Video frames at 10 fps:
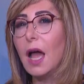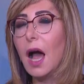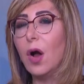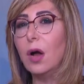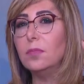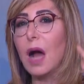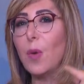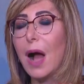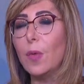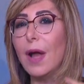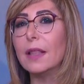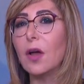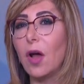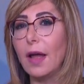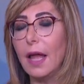او او, أو
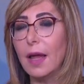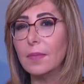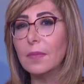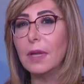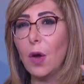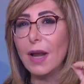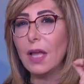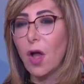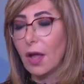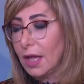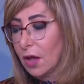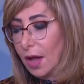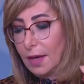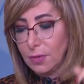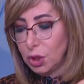القناه لو انا دقيقه
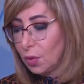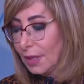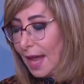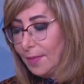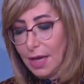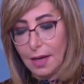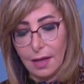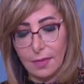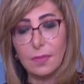انا مش قدامي موارد